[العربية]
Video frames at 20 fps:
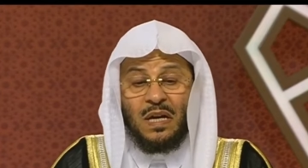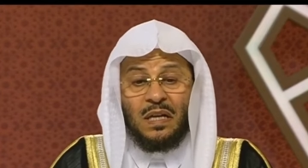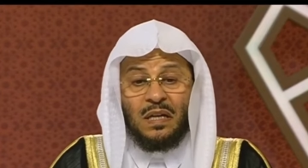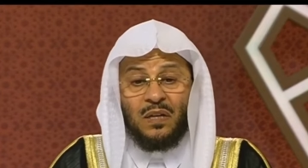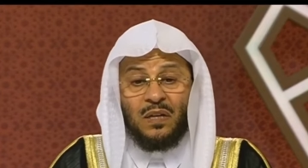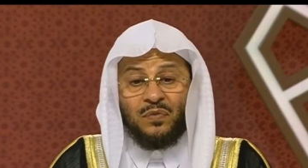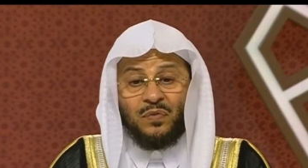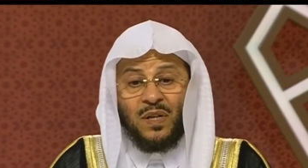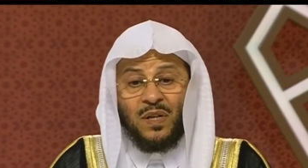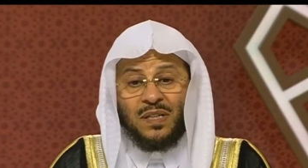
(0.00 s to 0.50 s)

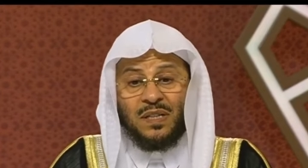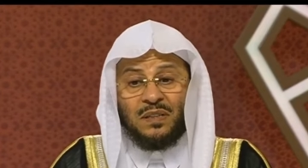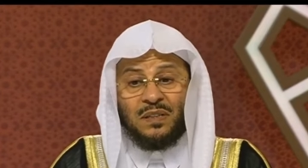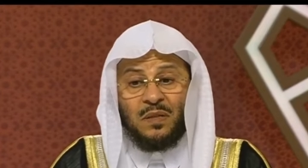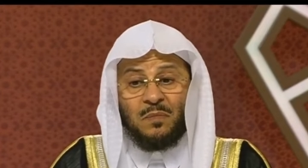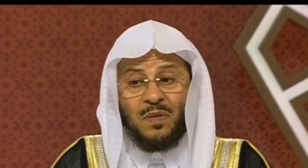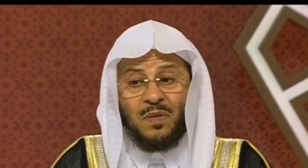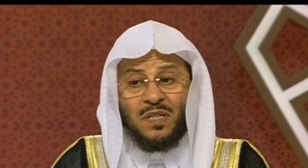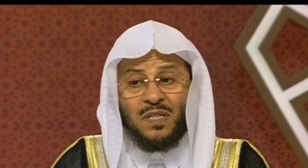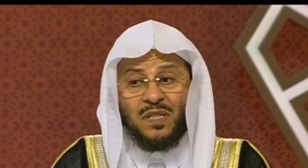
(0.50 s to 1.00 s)
كفارة
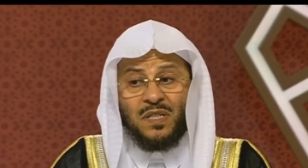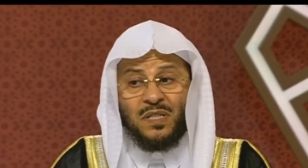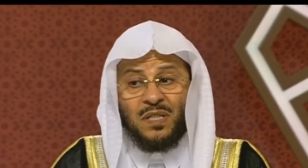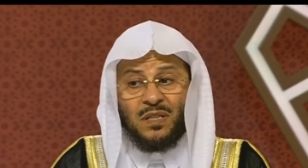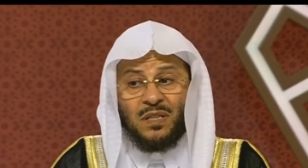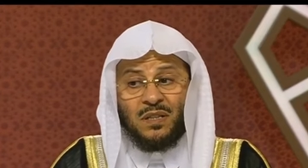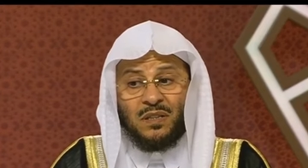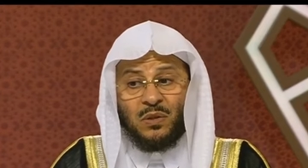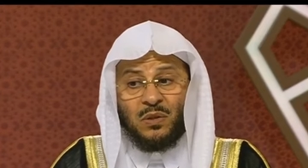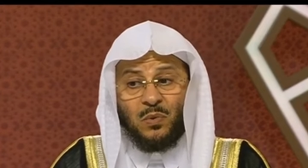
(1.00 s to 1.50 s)
المجلس
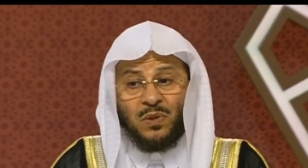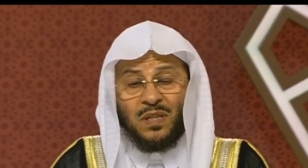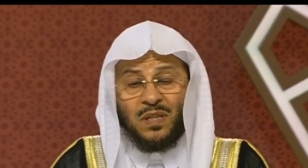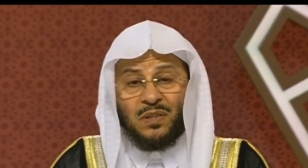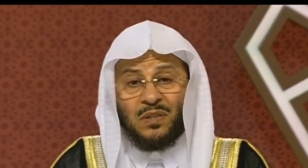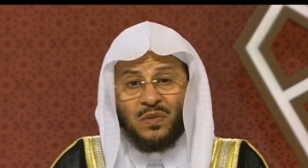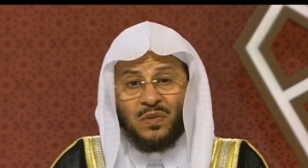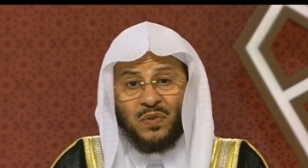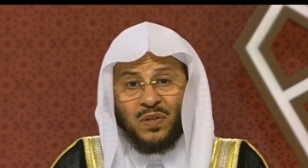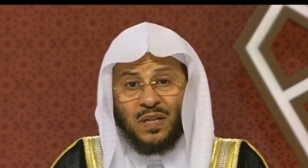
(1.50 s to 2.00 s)
التي
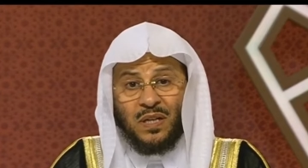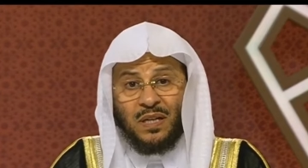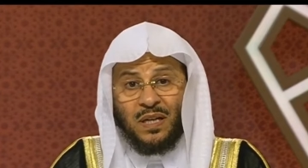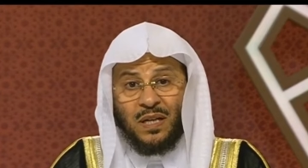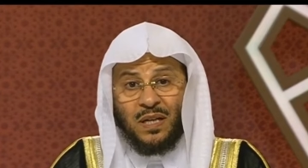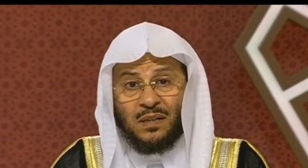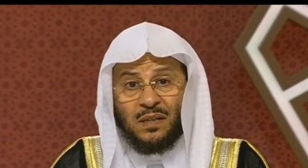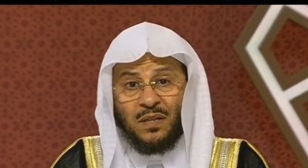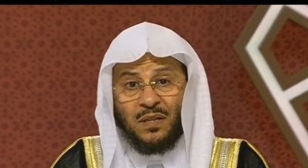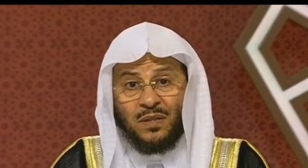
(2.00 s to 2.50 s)
ورد فيها
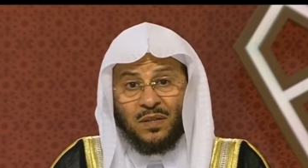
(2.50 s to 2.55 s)
الحديث